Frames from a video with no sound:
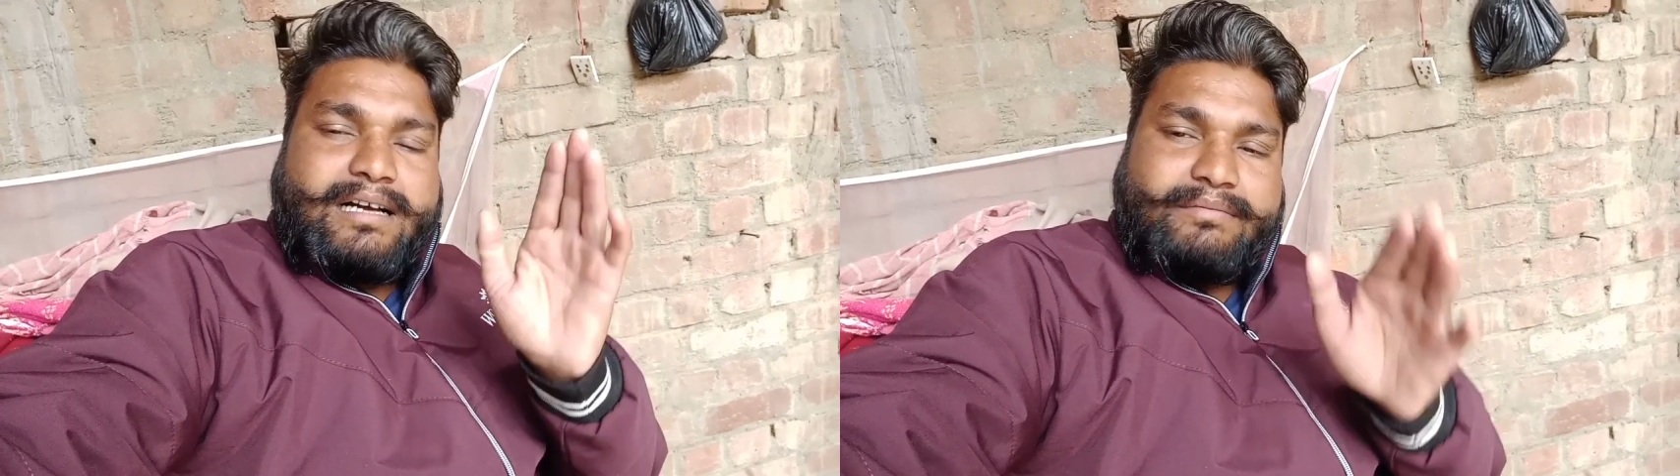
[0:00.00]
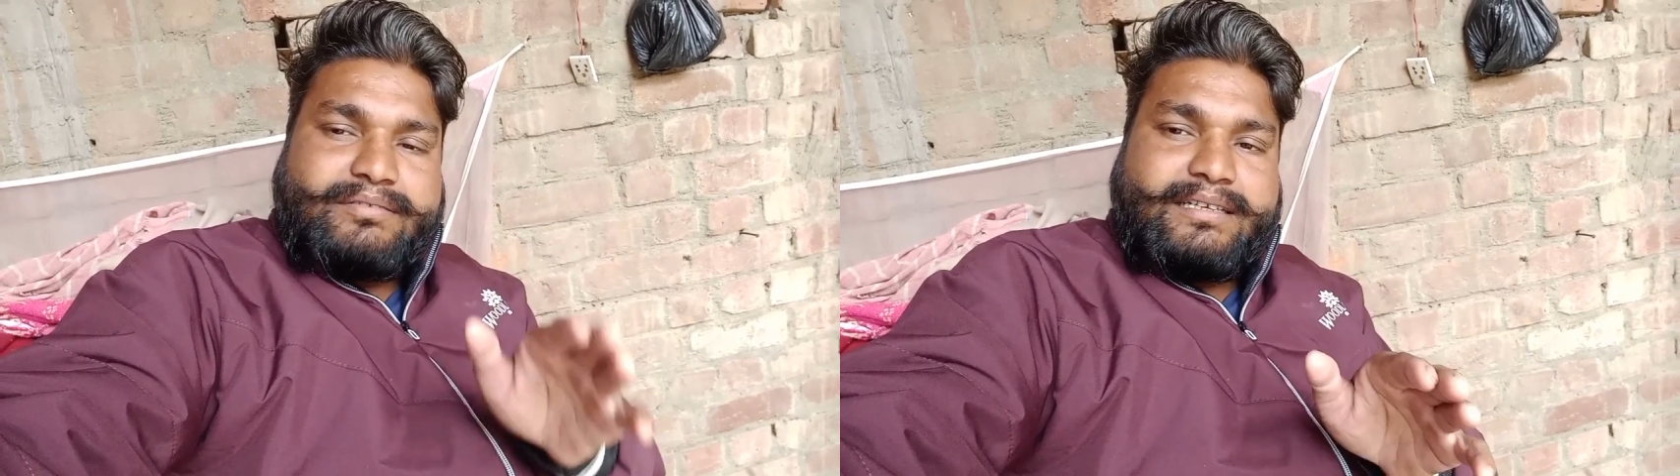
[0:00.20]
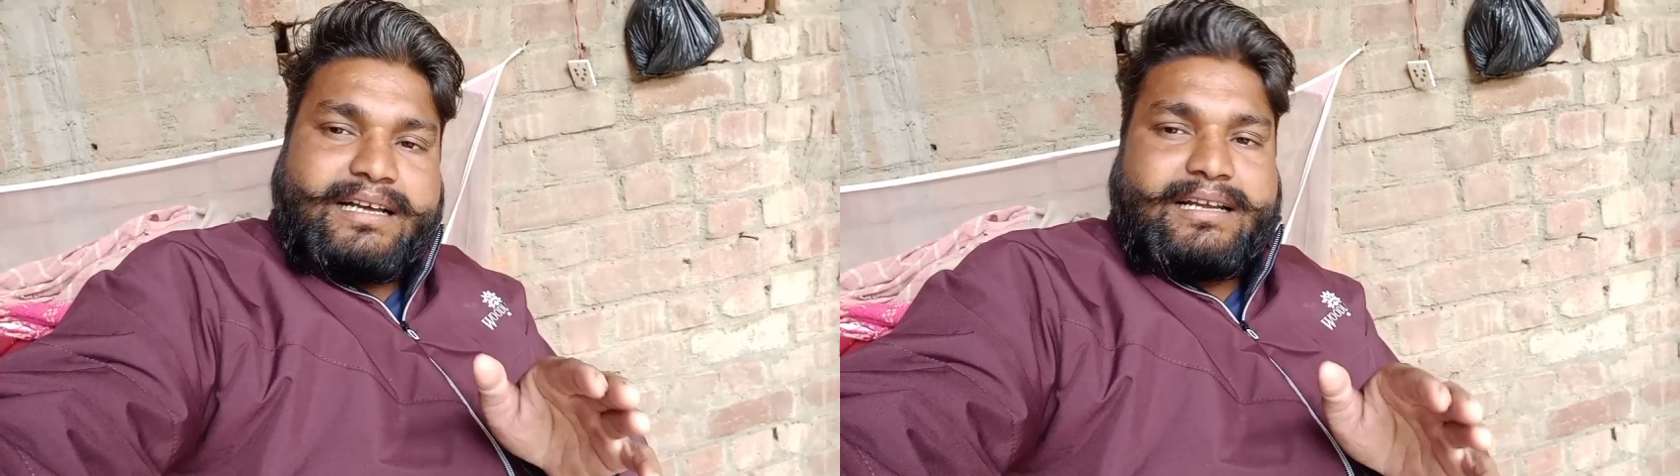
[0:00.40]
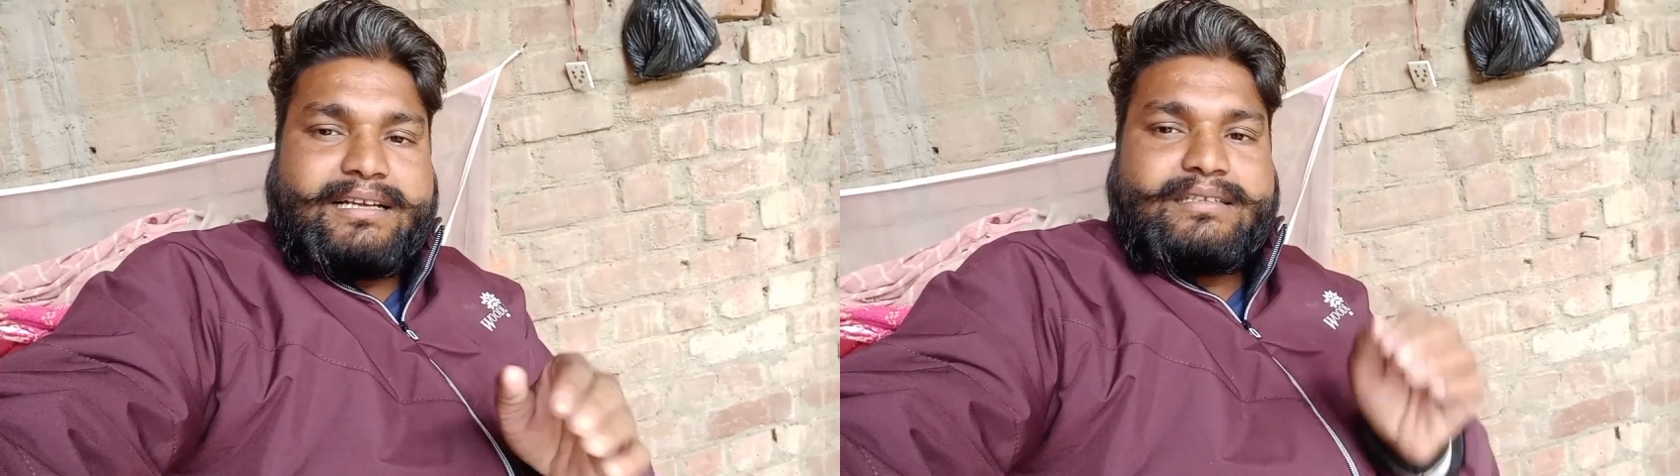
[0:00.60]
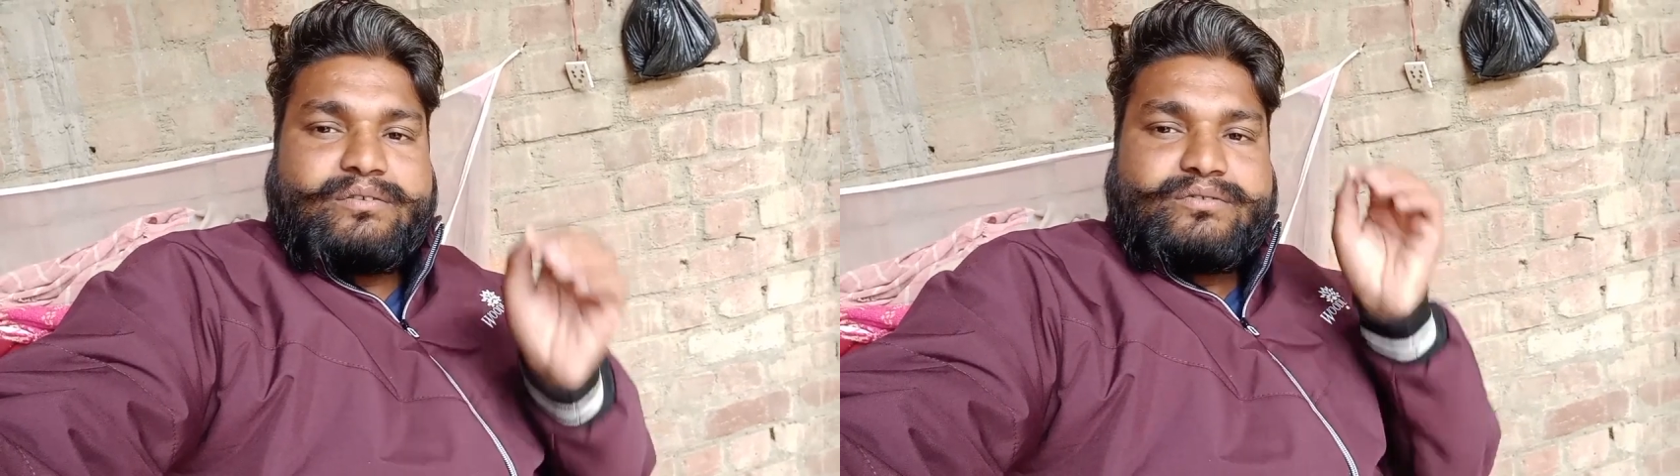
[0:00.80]
ऑप्शन आ
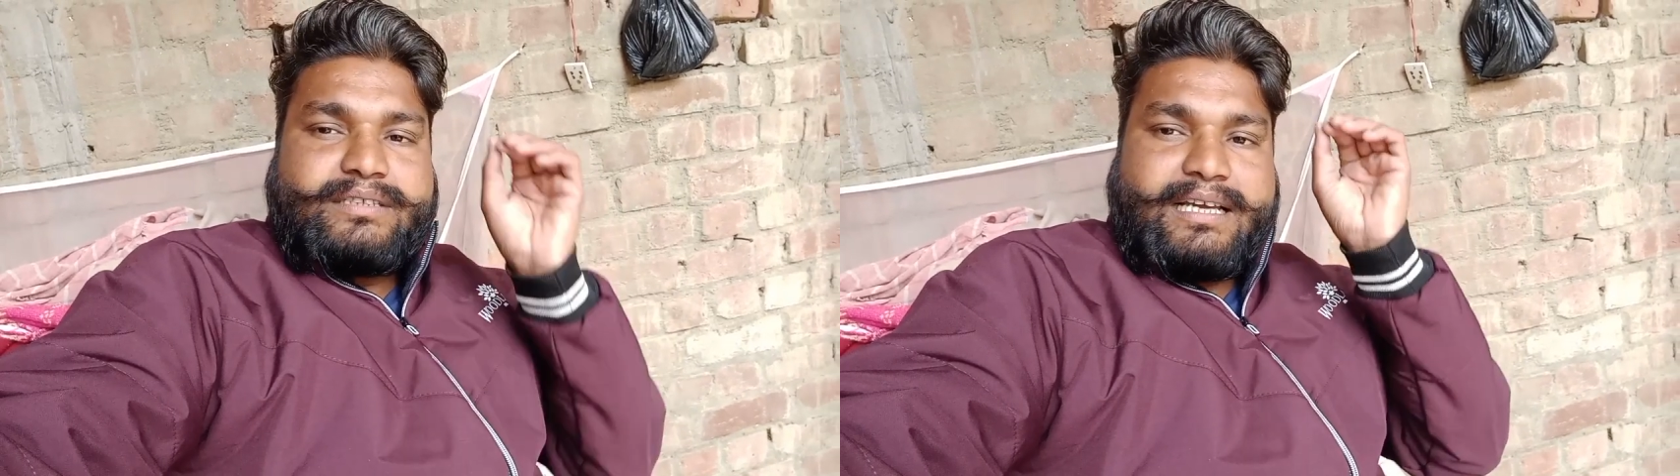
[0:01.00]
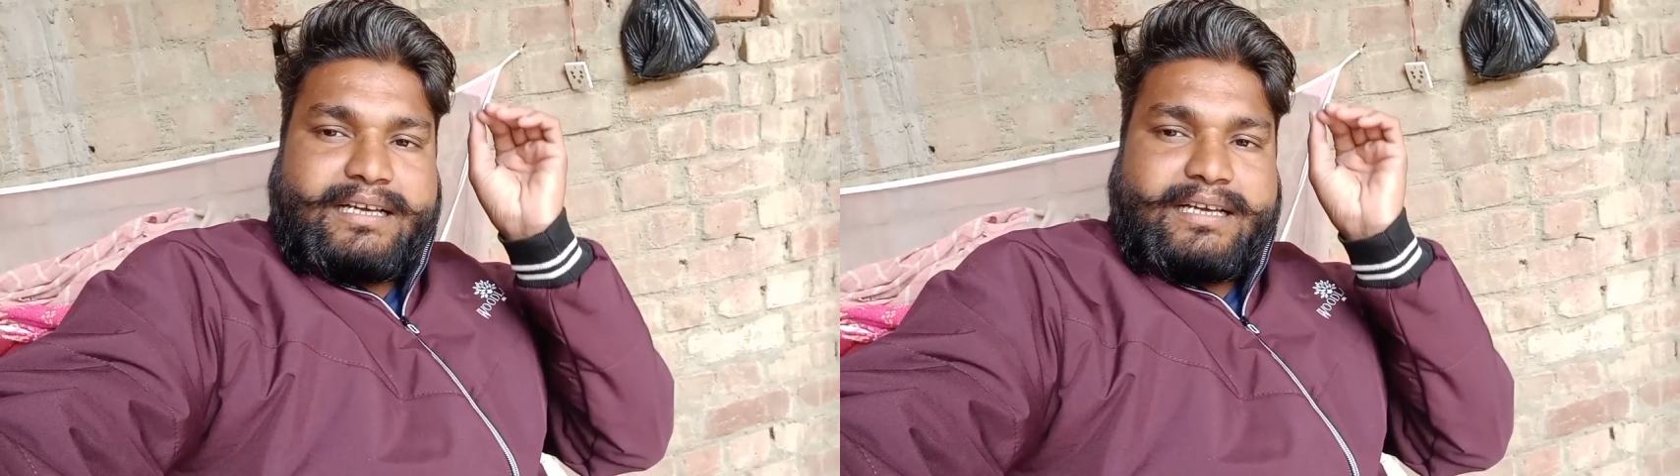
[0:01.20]
रहा था उसके